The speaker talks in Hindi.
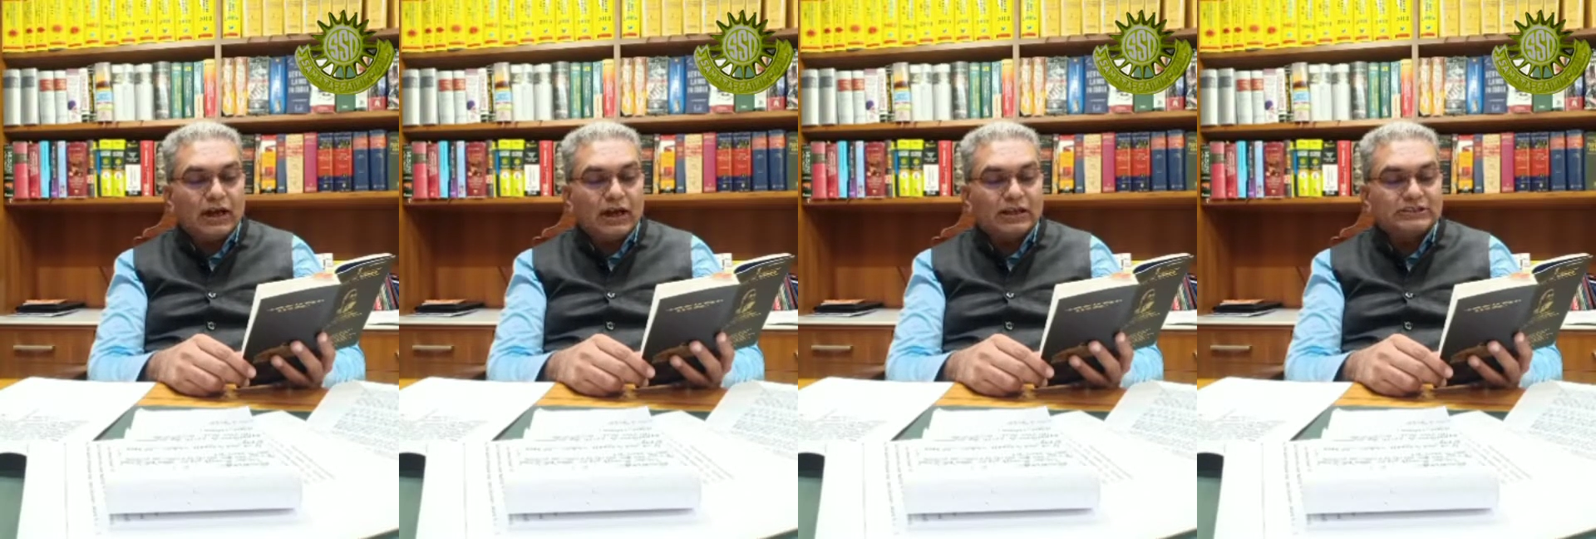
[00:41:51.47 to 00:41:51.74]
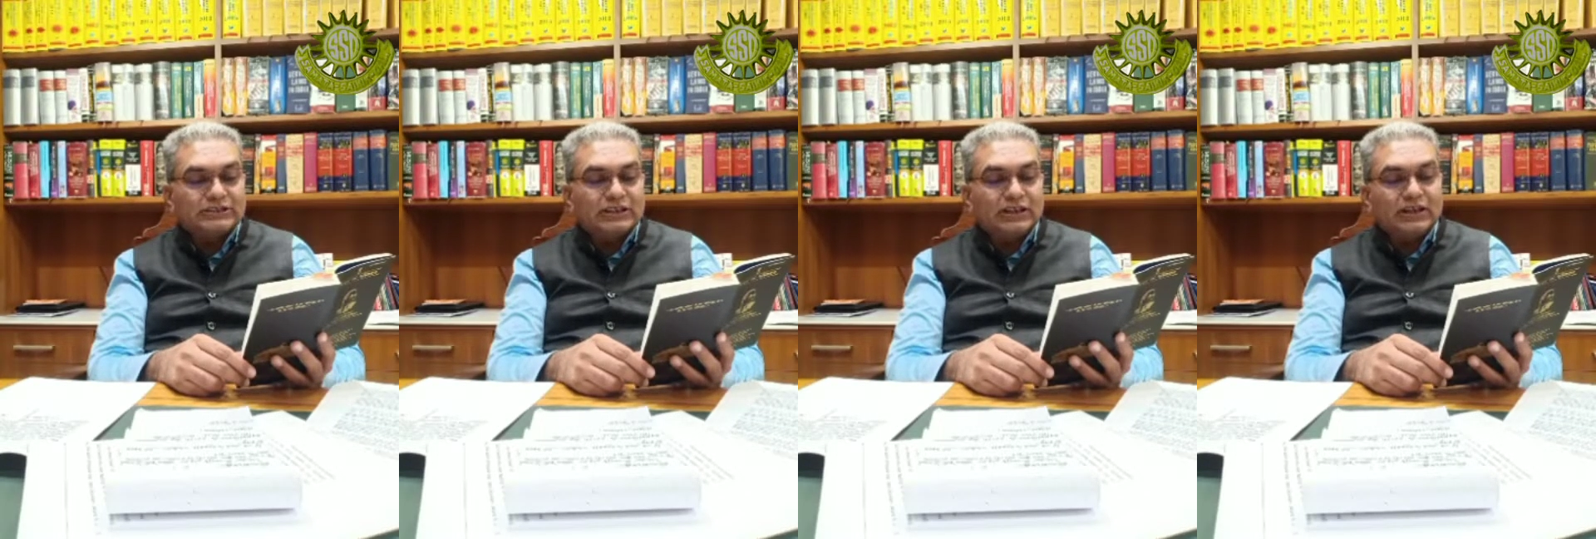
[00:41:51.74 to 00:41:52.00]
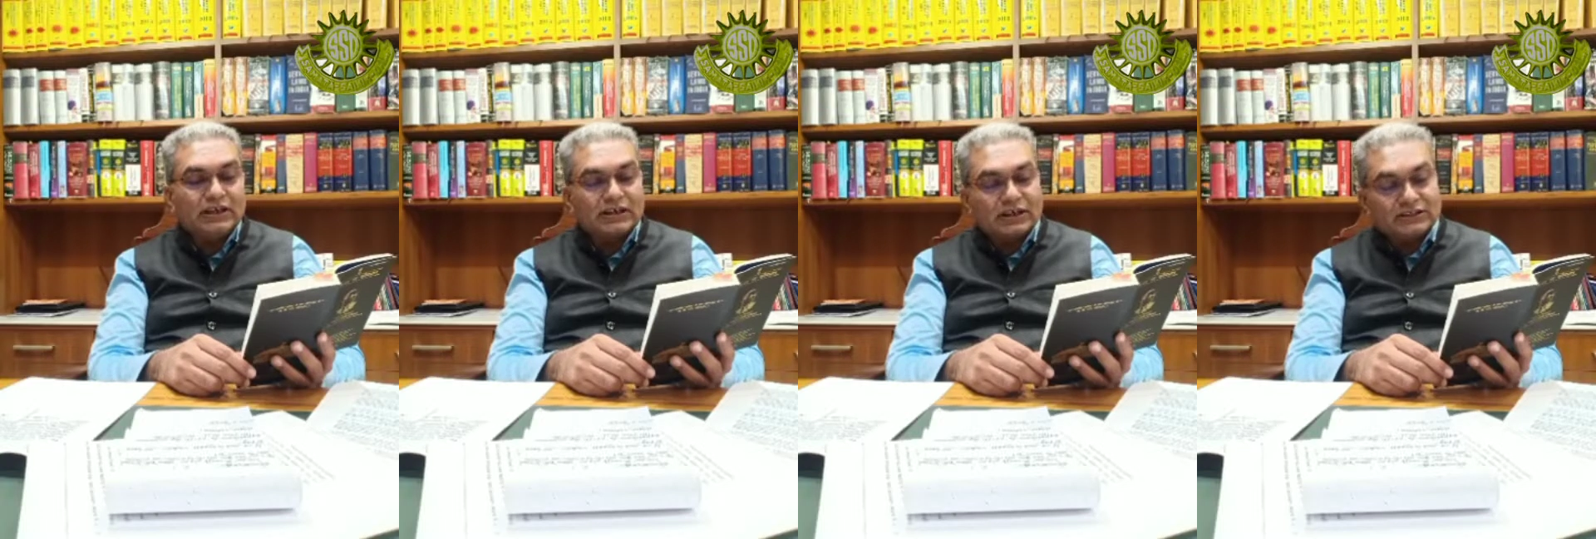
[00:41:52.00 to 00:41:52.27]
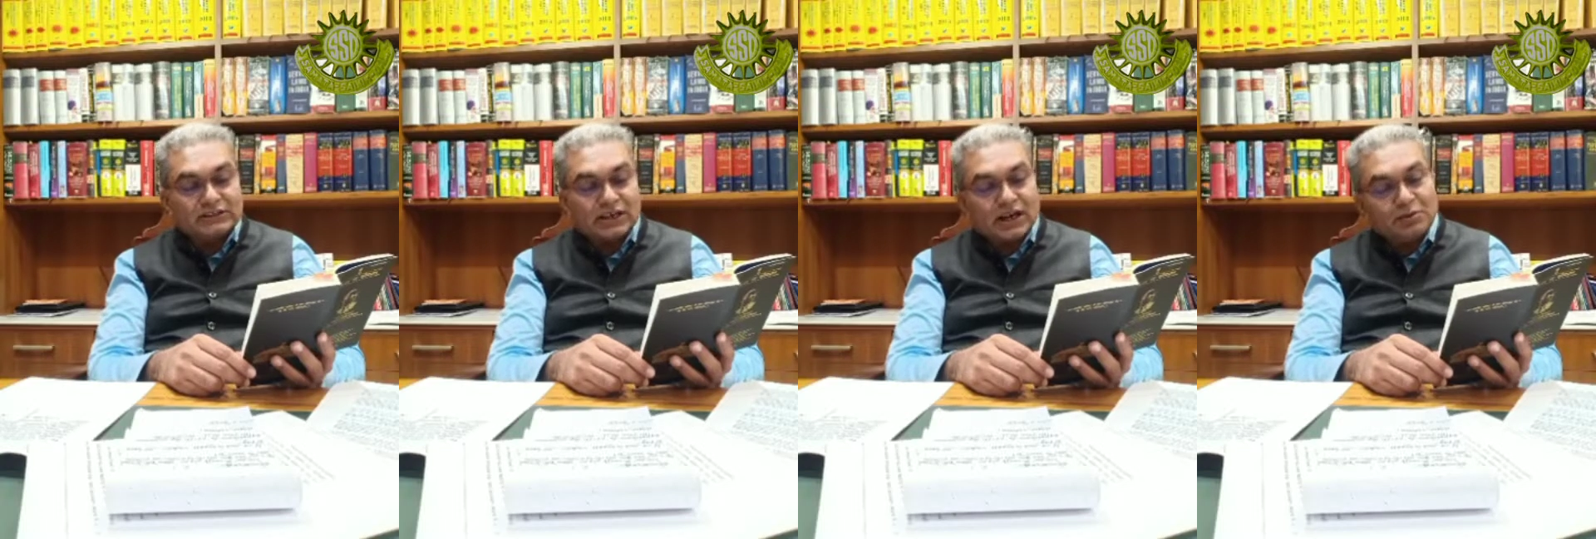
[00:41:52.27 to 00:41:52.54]
आसन्न
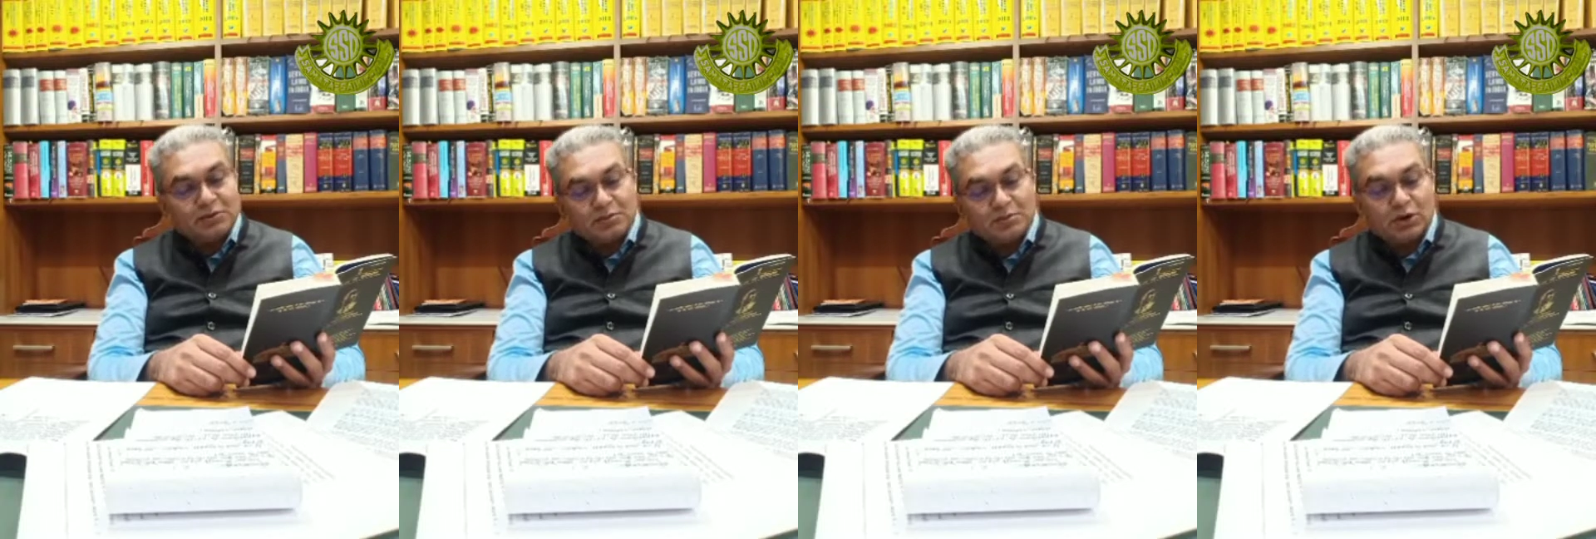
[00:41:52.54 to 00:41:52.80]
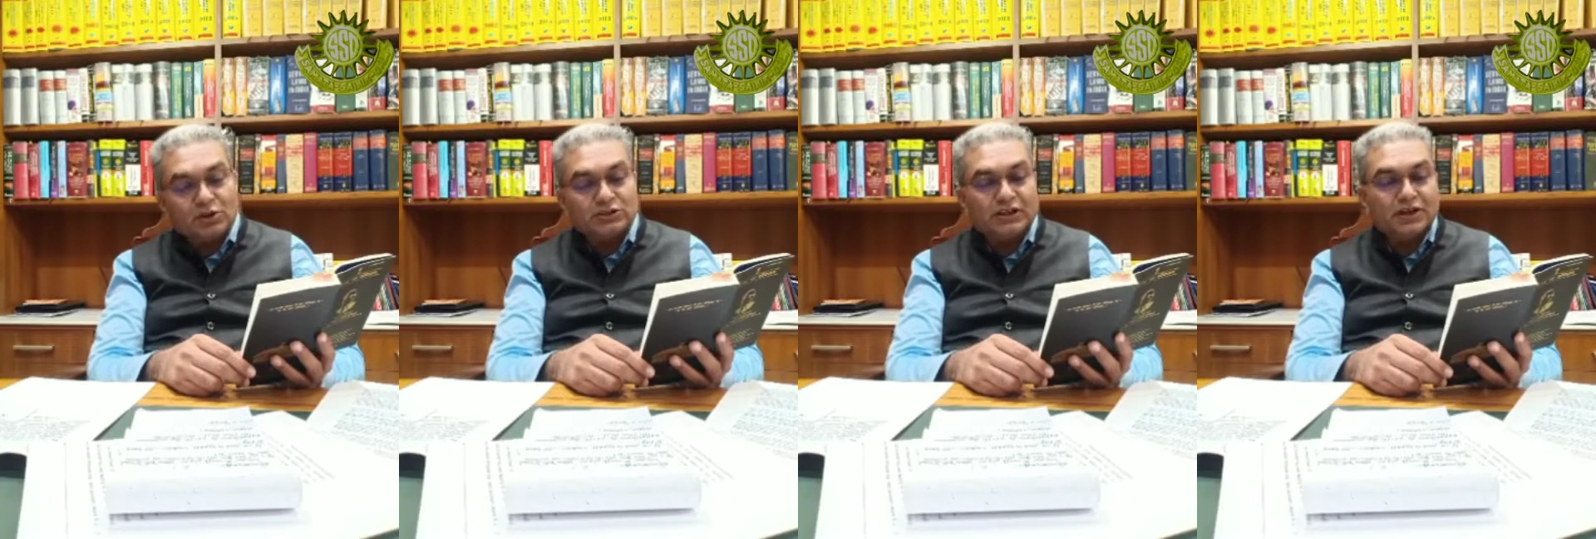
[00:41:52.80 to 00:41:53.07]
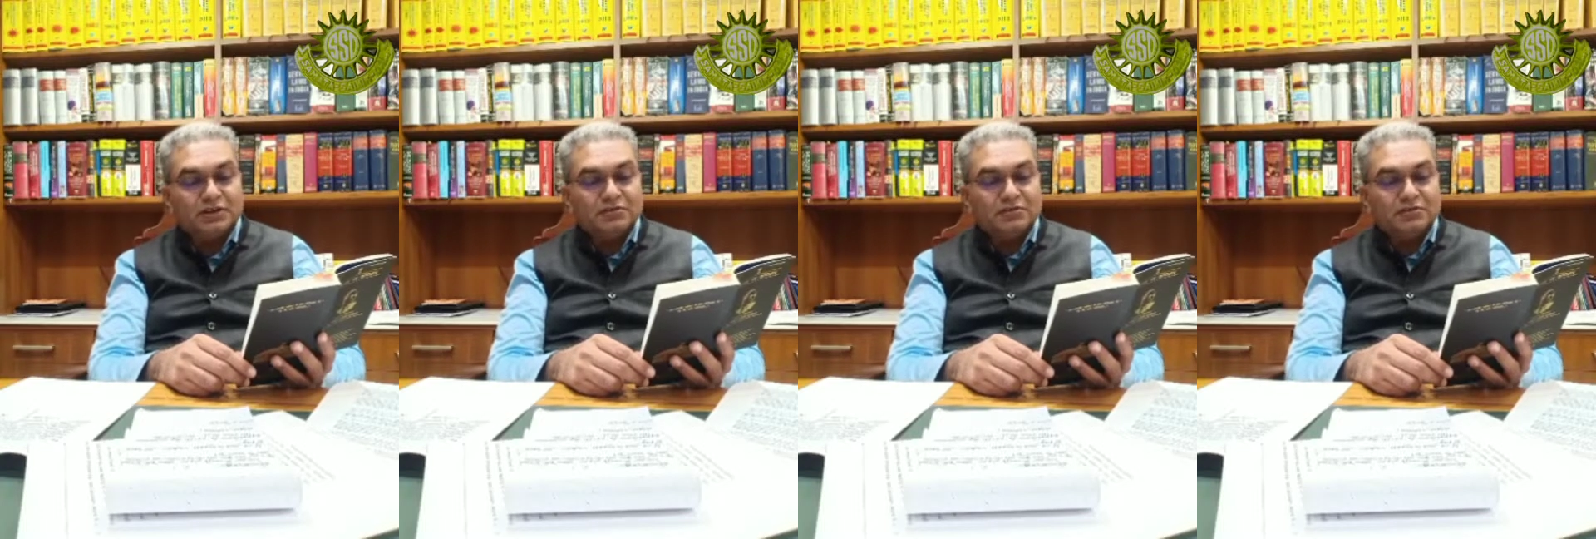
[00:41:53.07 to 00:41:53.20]
खतरा भी बहुत है